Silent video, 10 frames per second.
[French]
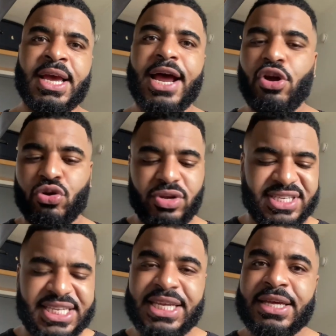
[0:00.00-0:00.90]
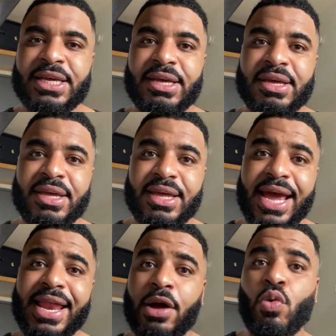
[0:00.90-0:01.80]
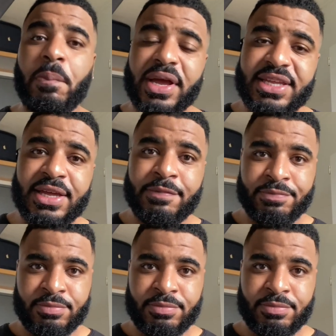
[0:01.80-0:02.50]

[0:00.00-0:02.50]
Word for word: Alors que si elle est accompagnée,